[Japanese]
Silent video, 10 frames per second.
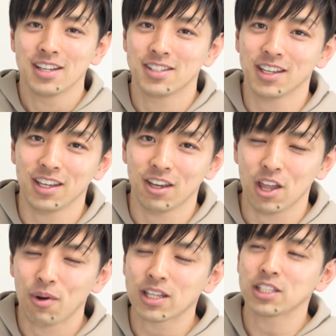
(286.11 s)
ぜ
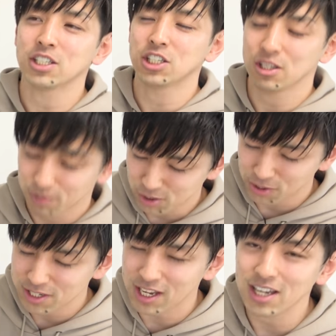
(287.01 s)
ひ、私自身もそ
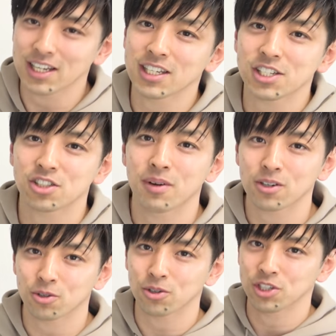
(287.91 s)
うですが、優しく
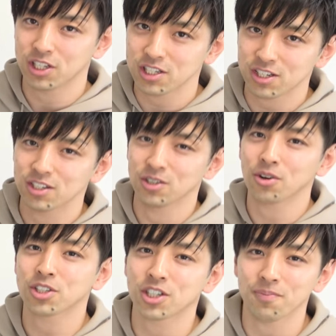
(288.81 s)
丸ごとシリーズよ
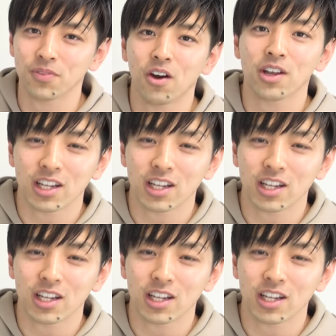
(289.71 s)
ろしくお